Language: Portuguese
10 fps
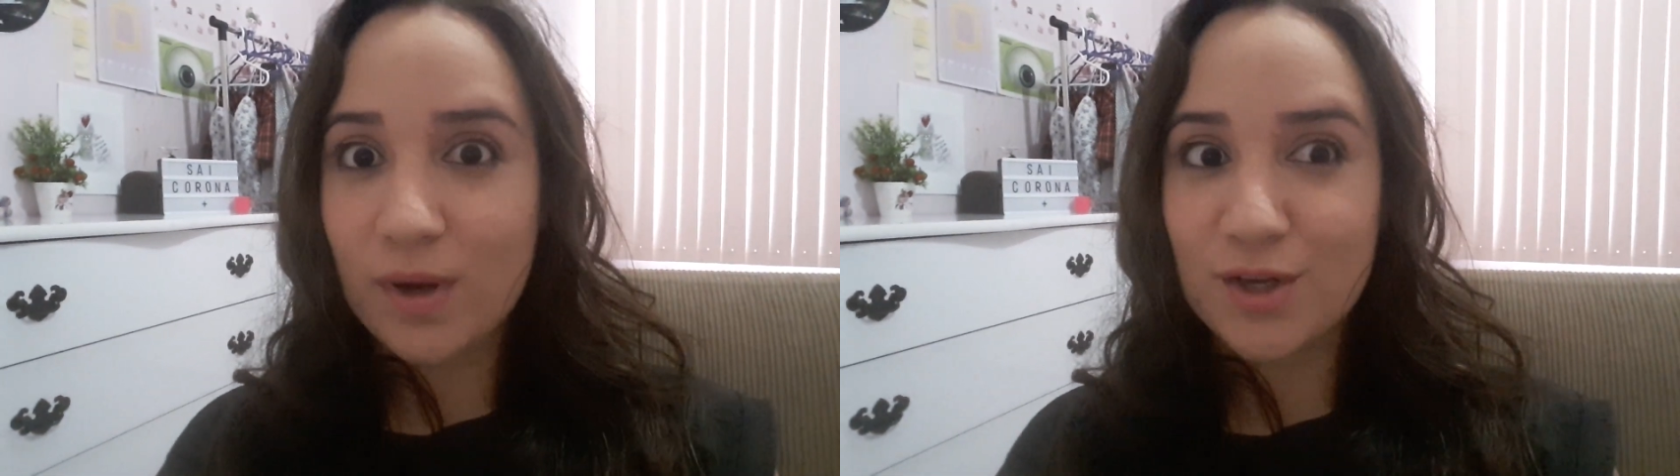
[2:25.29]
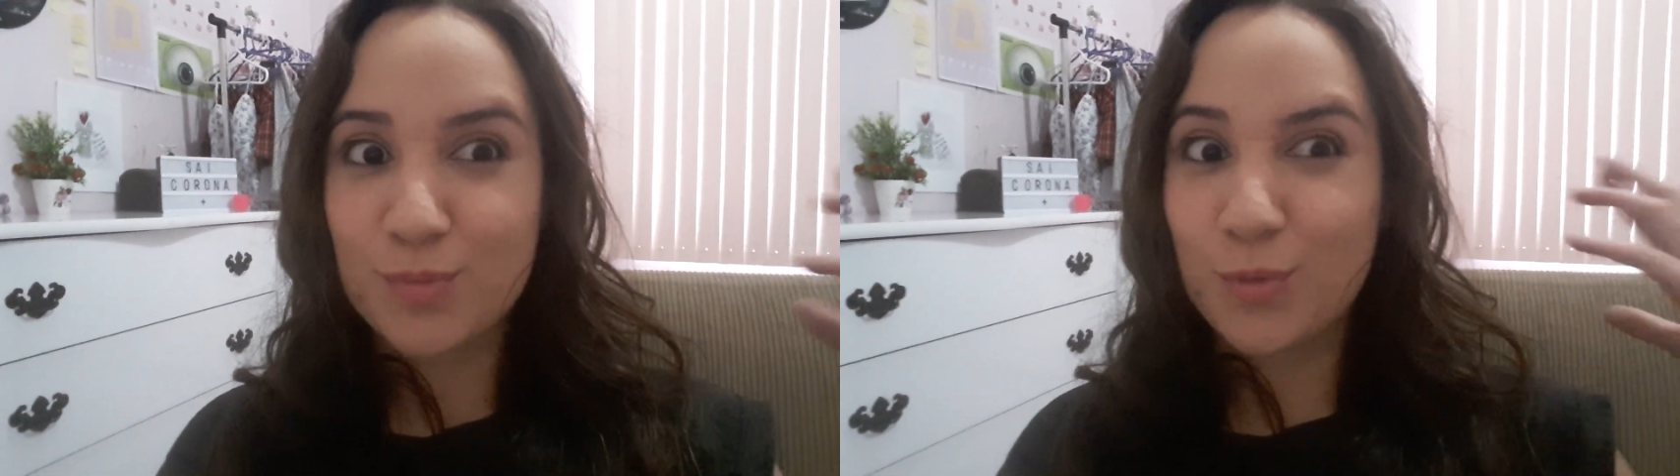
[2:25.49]

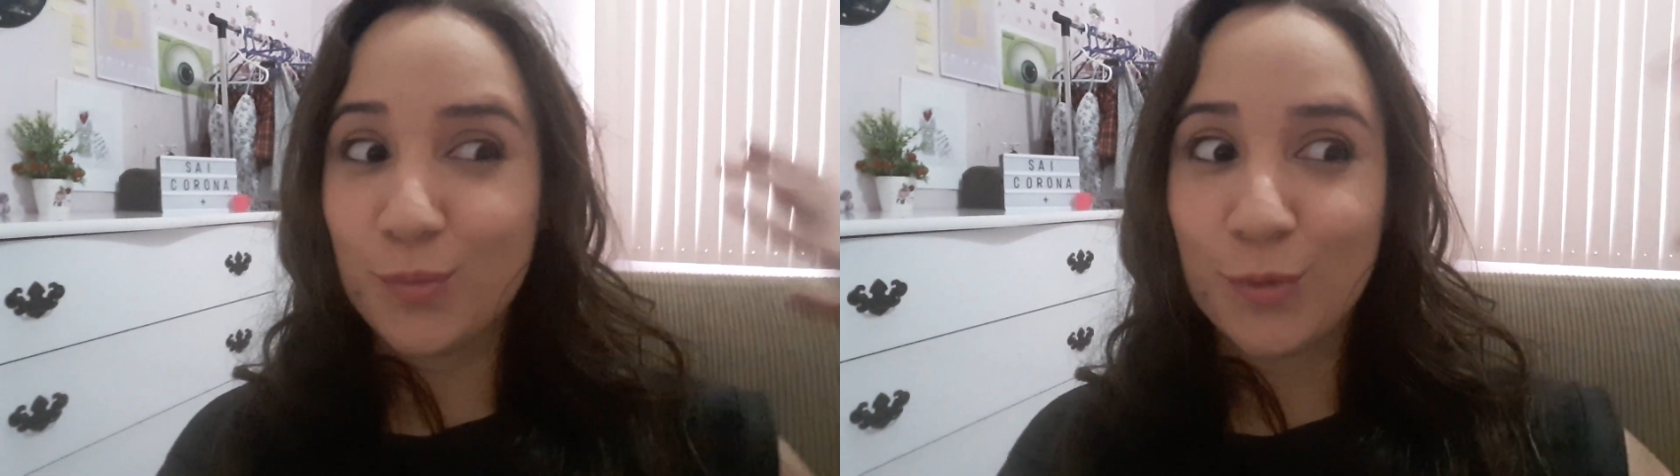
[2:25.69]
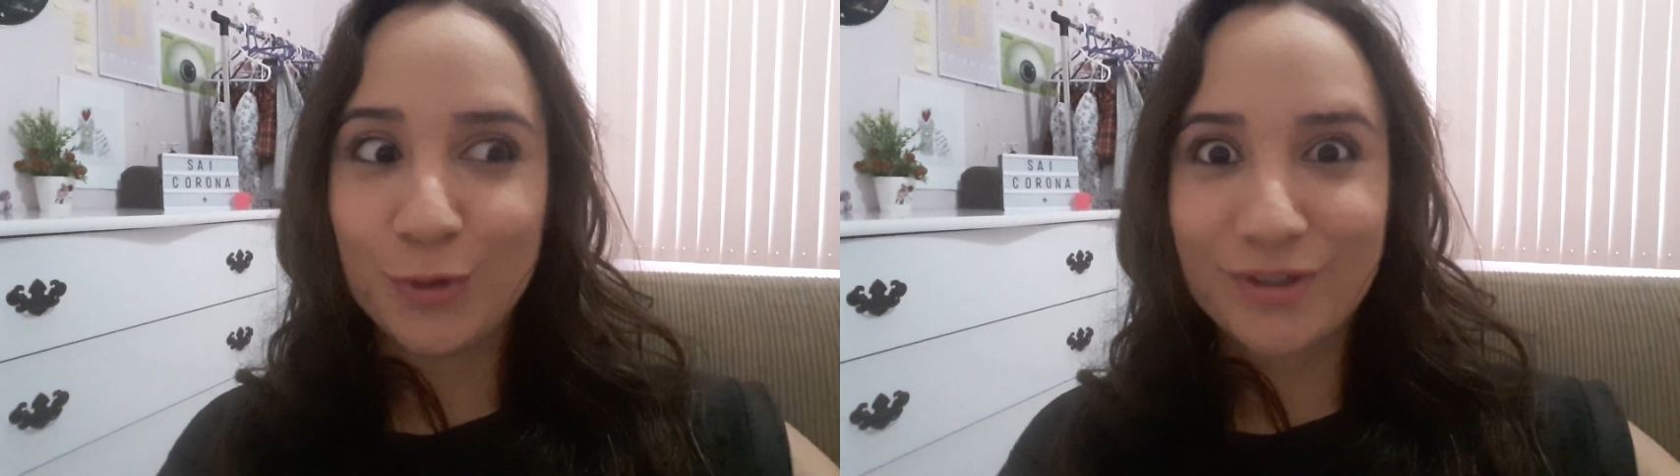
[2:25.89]
ele é tipo
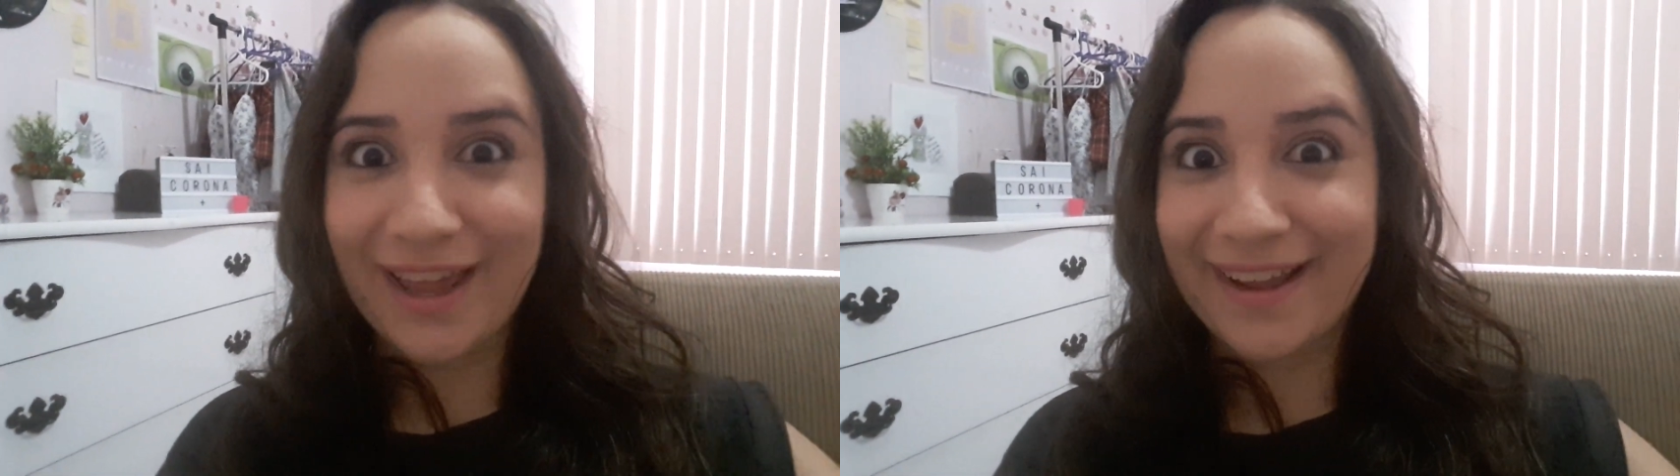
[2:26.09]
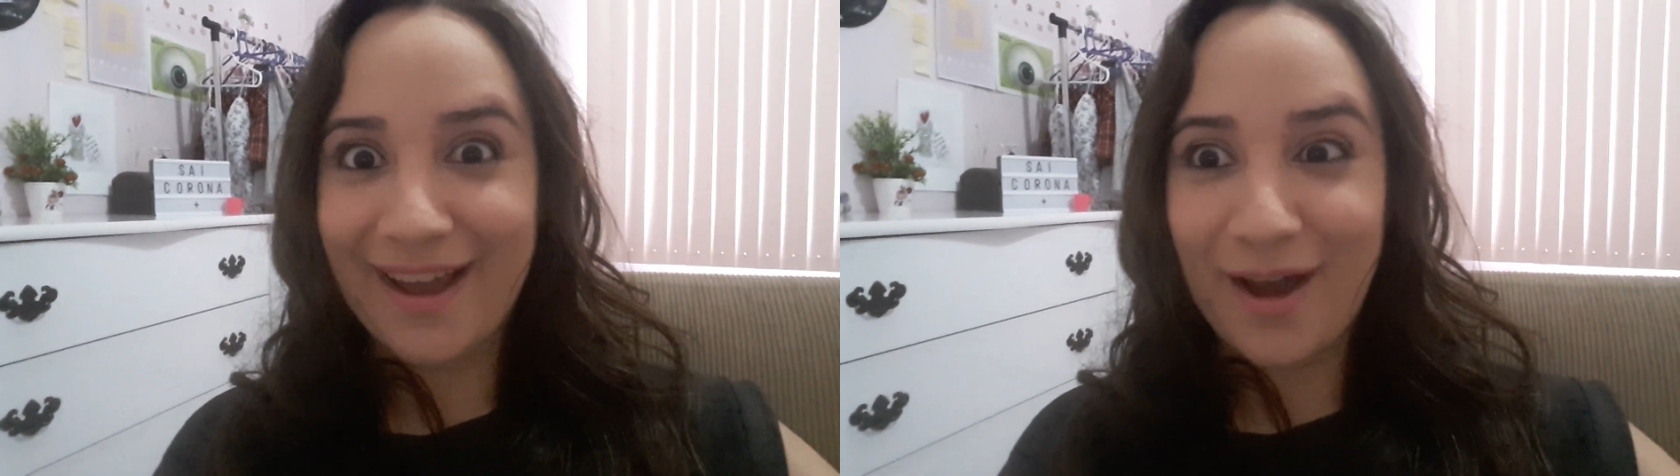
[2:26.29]
muito
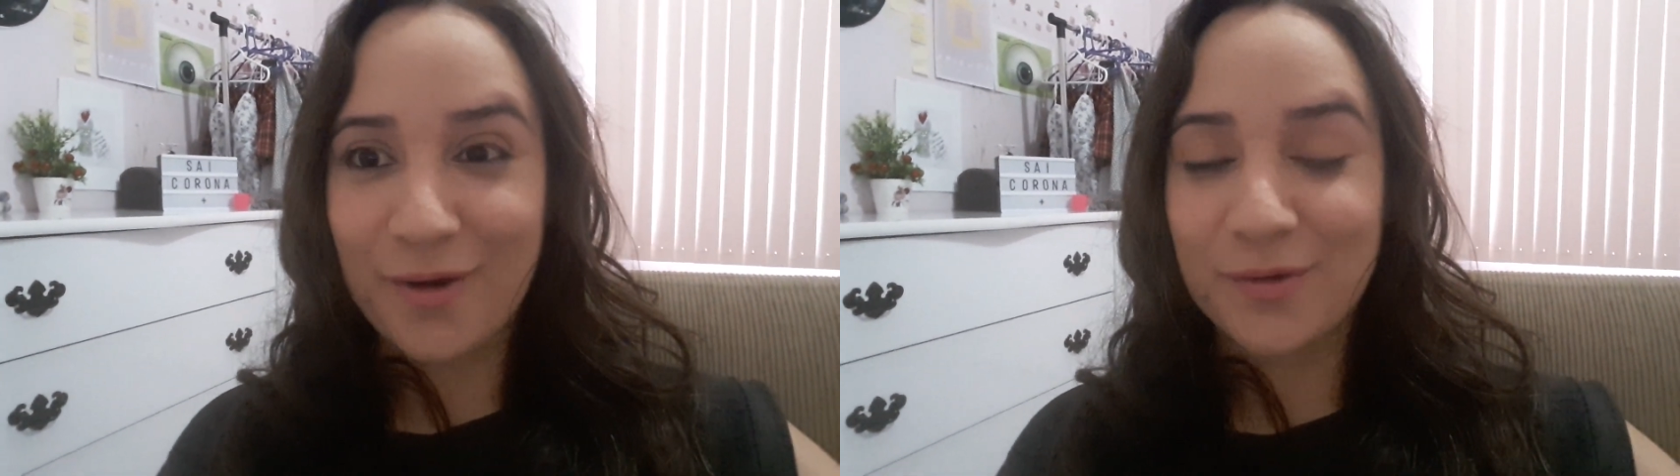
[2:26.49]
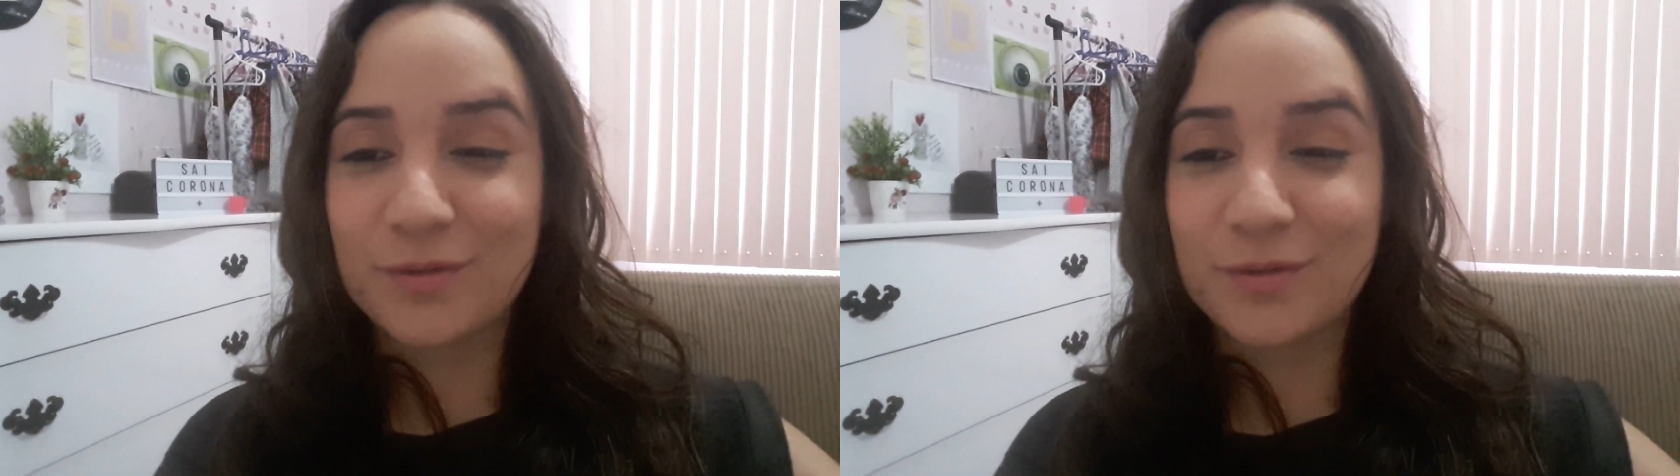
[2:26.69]
legal,